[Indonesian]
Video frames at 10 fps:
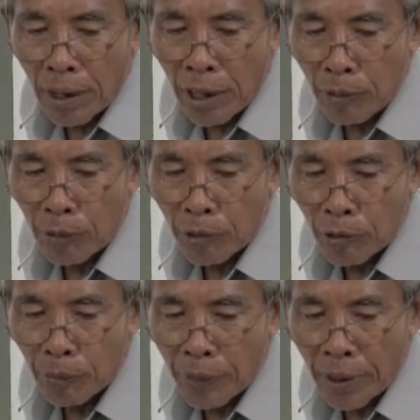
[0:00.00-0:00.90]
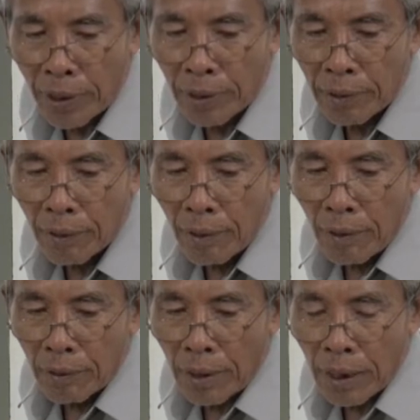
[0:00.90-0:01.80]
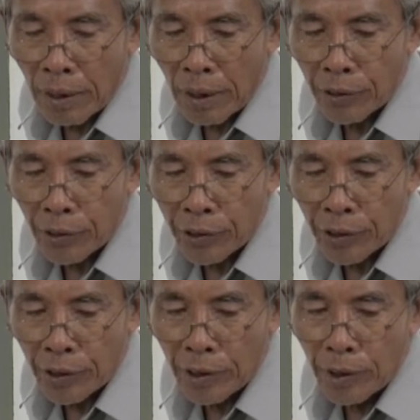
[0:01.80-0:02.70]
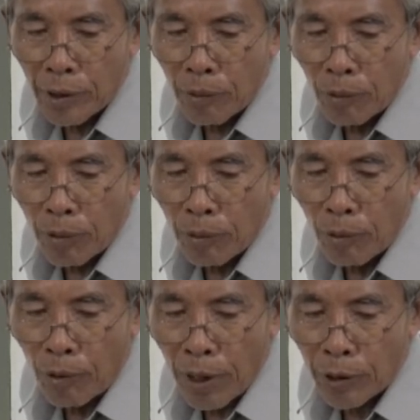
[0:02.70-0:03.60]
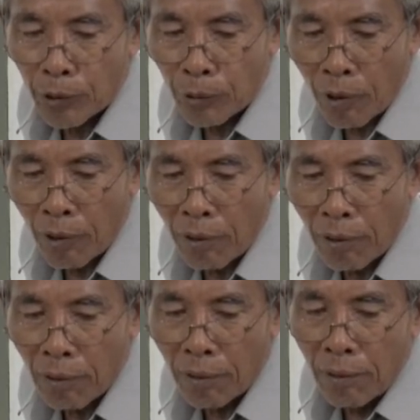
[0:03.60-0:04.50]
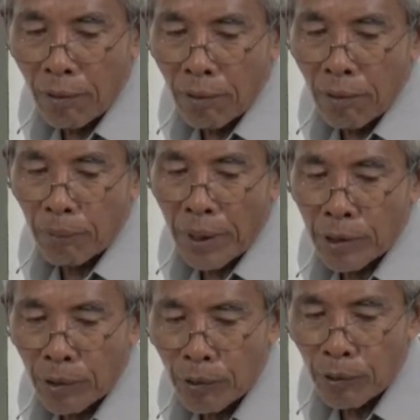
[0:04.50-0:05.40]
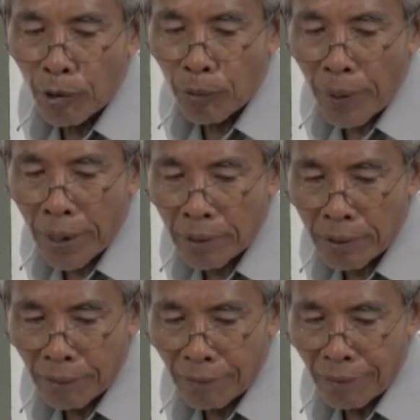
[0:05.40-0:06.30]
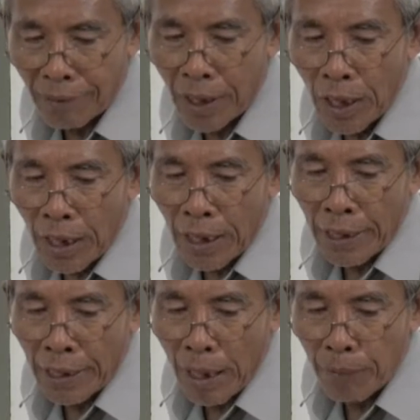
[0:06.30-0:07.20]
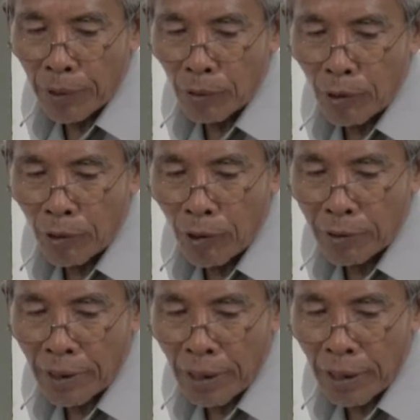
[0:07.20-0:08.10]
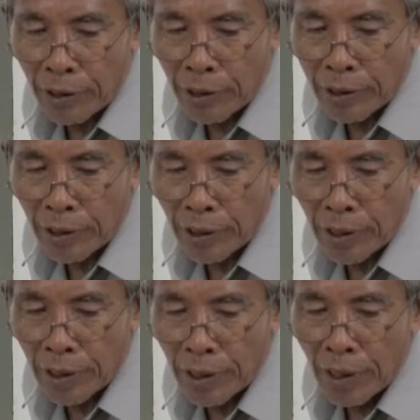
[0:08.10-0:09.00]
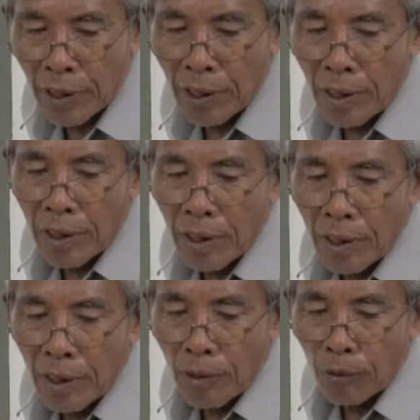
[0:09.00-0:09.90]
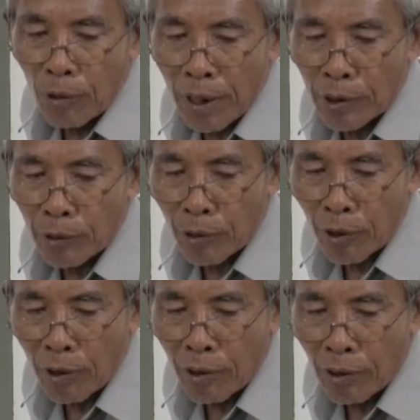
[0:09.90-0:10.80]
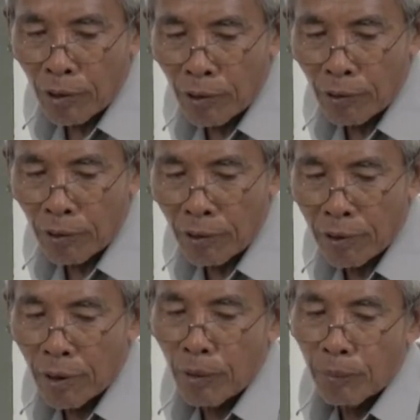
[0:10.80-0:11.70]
lahir mulkum bian tanggal siji wulan syuro pas dulur pas nah lah nek kapan kono tanggal siji wulan siro dur